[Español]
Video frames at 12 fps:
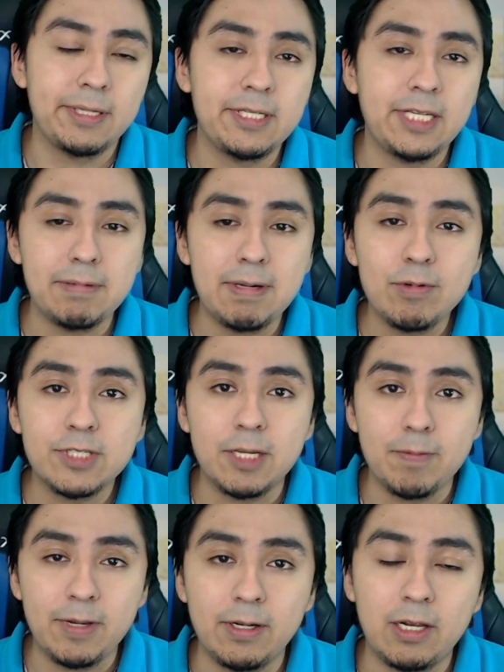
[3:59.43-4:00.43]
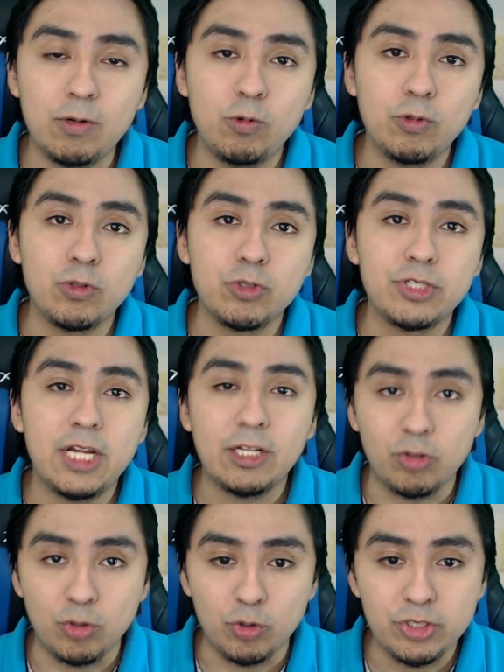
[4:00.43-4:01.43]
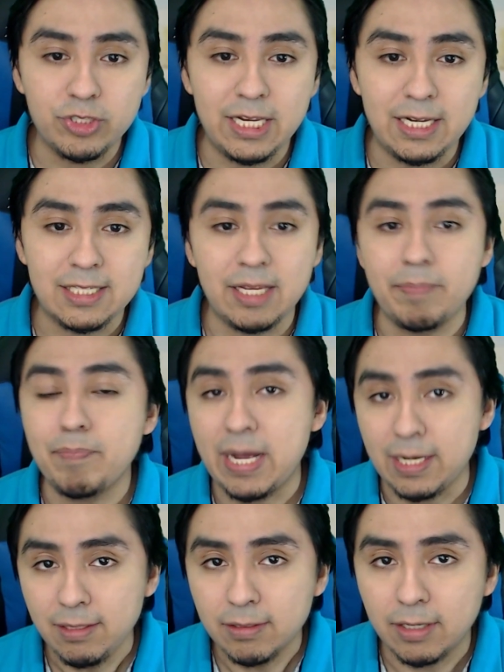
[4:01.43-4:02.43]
Así que vamos a algunos datos del CEPAL,